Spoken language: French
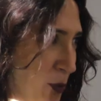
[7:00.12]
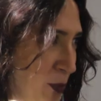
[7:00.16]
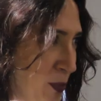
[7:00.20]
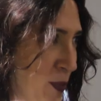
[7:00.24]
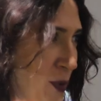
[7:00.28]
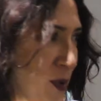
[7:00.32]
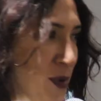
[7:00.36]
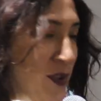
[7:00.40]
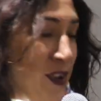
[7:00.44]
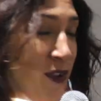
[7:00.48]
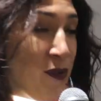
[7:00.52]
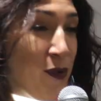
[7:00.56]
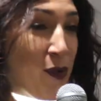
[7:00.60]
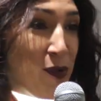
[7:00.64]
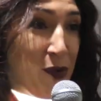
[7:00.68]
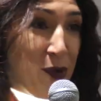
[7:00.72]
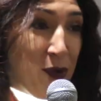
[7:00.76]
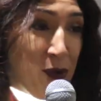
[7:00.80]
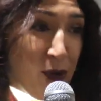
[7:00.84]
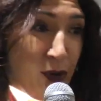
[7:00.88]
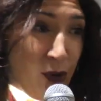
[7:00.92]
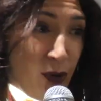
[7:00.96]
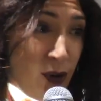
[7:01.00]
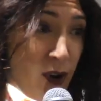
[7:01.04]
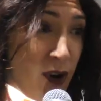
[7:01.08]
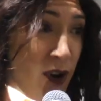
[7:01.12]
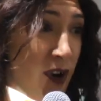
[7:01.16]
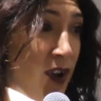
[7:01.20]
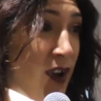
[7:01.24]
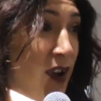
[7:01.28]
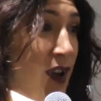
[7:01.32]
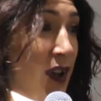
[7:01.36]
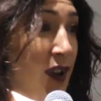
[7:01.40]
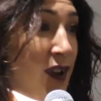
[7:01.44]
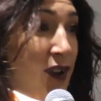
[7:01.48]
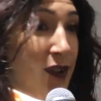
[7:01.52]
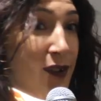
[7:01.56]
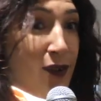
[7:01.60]
peau, dans notre corps,
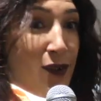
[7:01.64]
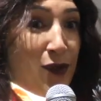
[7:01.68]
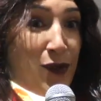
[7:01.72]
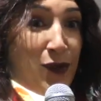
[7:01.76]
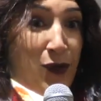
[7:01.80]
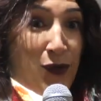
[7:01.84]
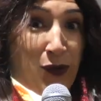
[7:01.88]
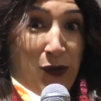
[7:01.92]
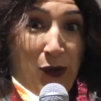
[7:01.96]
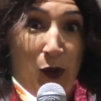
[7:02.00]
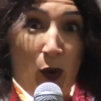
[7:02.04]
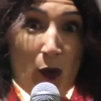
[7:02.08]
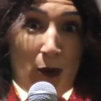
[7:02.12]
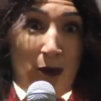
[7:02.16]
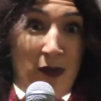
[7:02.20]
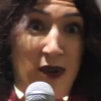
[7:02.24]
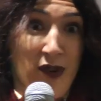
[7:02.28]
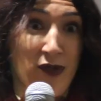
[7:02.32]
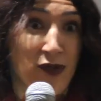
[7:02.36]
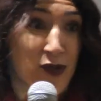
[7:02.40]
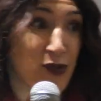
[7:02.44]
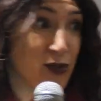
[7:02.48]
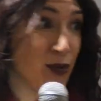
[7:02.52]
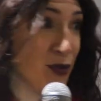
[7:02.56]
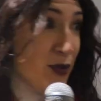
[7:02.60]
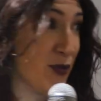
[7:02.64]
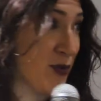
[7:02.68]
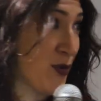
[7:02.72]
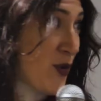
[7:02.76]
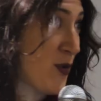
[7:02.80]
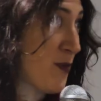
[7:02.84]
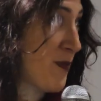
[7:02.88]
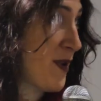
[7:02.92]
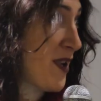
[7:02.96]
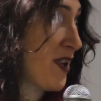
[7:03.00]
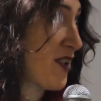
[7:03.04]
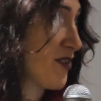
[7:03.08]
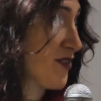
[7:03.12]
euh, sur ce qu'on mange, sur le
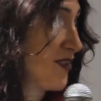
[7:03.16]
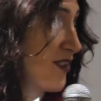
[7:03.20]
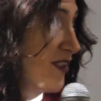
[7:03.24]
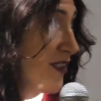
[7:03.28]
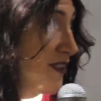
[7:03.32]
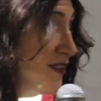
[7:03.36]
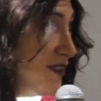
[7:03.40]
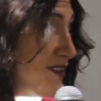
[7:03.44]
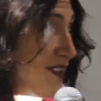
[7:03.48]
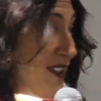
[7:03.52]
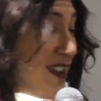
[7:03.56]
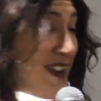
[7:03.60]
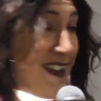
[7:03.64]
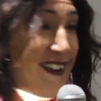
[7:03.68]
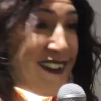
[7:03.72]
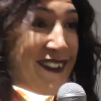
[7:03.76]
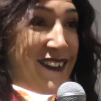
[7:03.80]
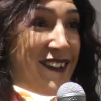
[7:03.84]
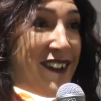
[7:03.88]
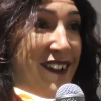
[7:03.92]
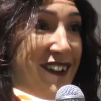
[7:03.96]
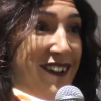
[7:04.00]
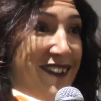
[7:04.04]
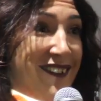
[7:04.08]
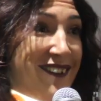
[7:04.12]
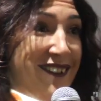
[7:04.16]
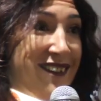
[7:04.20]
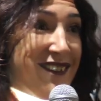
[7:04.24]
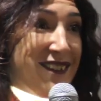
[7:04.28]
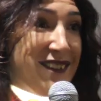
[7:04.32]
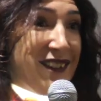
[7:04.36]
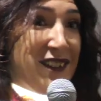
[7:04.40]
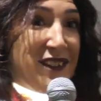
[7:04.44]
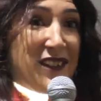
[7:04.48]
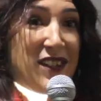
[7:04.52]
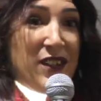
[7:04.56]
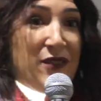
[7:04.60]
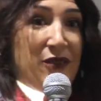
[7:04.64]
fromage, dans,
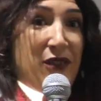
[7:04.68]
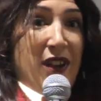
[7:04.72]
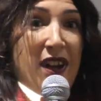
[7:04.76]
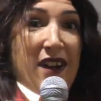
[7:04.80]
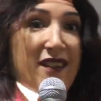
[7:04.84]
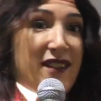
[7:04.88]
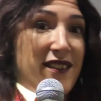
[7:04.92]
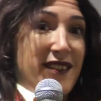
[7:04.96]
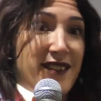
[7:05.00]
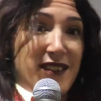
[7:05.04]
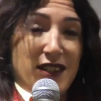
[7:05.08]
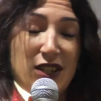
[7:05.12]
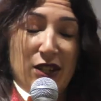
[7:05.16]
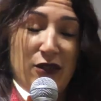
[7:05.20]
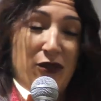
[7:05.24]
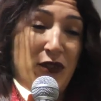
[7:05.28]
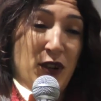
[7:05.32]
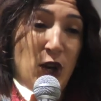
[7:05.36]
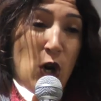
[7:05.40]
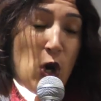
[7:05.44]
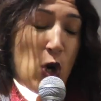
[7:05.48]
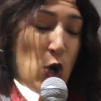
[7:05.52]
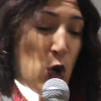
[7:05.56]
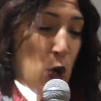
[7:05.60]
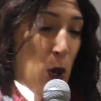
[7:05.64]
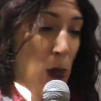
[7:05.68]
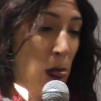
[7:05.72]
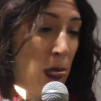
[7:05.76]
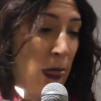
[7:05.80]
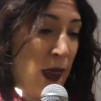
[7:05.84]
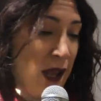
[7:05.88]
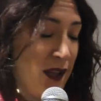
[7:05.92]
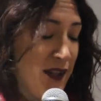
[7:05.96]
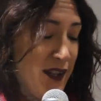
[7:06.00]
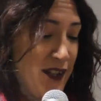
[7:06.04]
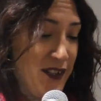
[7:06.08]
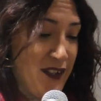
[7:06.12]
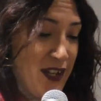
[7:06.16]
euh, différents,
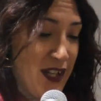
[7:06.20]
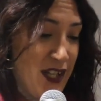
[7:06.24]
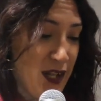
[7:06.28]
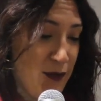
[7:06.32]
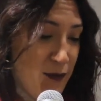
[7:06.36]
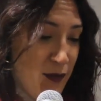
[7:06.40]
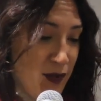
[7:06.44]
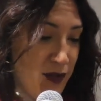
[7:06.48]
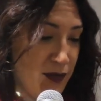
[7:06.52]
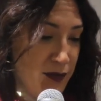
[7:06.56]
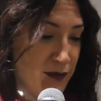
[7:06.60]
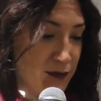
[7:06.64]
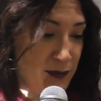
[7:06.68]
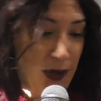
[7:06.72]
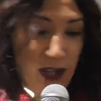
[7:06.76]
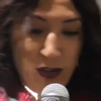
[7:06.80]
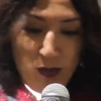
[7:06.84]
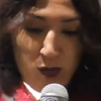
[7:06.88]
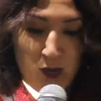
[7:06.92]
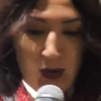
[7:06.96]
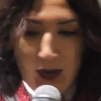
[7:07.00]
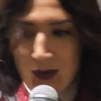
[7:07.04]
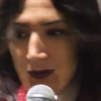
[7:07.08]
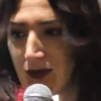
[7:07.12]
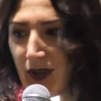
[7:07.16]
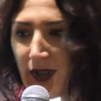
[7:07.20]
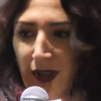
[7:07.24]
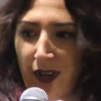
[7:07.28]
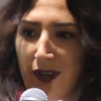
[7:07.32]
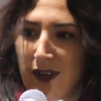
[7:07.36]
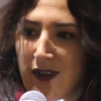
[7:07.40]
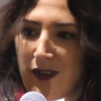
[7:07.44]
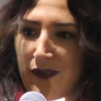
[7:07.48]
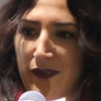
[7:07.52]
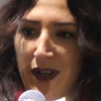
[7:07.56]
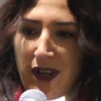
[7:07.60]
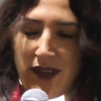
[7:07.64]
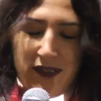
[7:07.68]
euh, aliments, partout, hein.
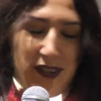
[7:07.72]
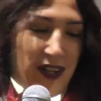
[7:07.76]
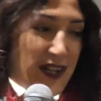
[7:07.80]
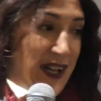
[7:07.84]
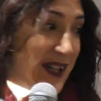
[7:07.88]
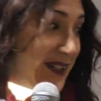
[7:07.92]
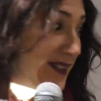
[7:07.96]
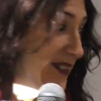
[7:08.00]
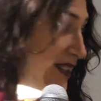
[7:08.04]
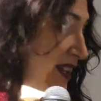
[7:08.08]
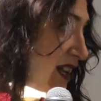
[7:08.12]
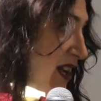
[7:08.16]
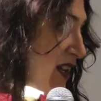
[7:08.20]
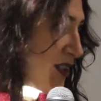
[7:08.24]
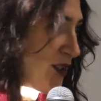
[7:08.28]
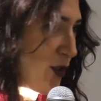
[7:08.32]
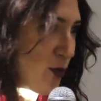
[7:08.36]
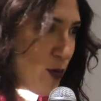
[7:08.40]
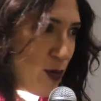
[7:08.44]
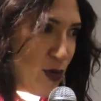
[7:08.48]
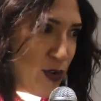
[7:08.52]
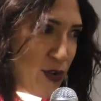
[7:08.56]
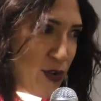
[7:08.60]
enfin, dans la terre, dans le